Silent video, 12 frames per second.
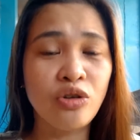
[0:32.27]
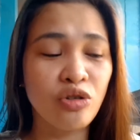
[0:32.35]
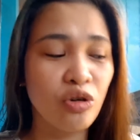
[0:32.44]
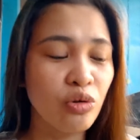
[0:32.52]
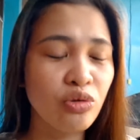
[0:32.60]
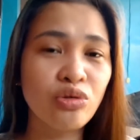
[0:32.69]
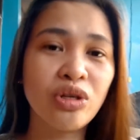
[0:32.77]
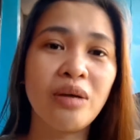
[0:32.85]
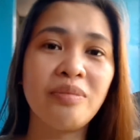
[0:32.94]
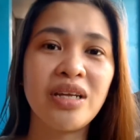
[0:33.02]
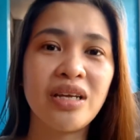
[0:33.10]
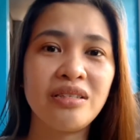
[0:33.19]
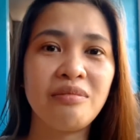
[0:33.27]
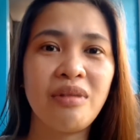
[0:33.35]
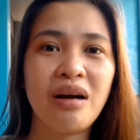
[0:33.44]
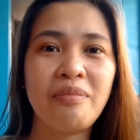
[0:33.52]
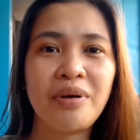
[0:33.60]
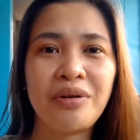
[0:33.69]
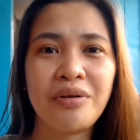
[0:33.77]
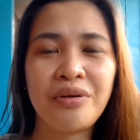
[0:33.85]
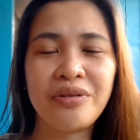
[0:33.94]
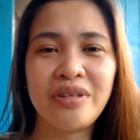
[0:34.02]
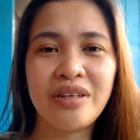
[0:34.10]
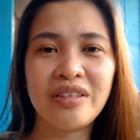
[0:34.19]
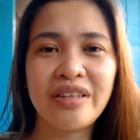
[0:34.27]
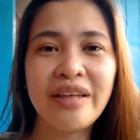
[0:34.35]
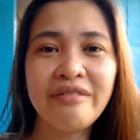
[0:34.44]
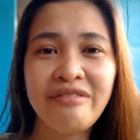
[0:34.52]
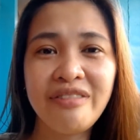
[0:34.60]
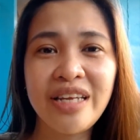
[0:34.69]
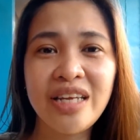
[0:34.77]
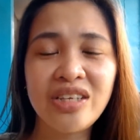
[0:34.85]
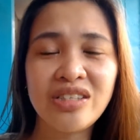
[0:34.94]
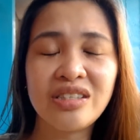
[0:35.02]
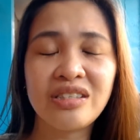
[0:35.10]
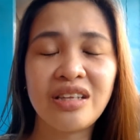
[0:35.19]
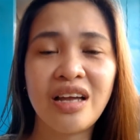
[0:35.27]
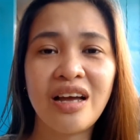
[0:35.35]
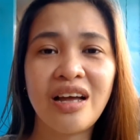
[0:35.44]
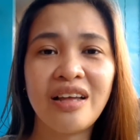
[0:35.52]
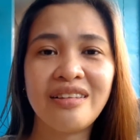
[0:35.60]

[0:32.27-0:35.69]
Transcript: So, gusto namin kasi makapanood ng Netflix na